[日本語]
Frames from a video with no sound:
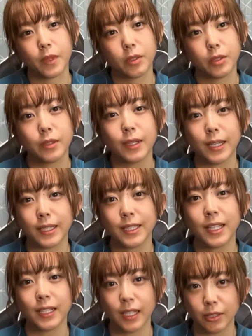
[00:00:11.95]
冬が来
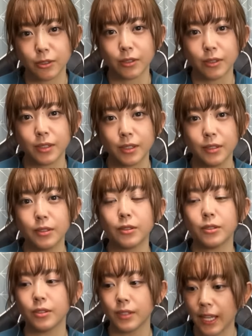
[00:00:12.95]
たなという
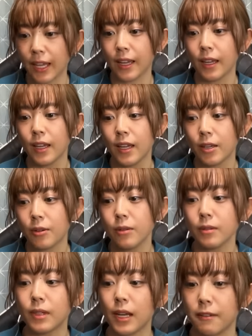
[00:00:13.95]
ことで、
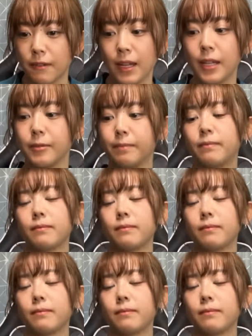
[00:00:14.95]
今回は、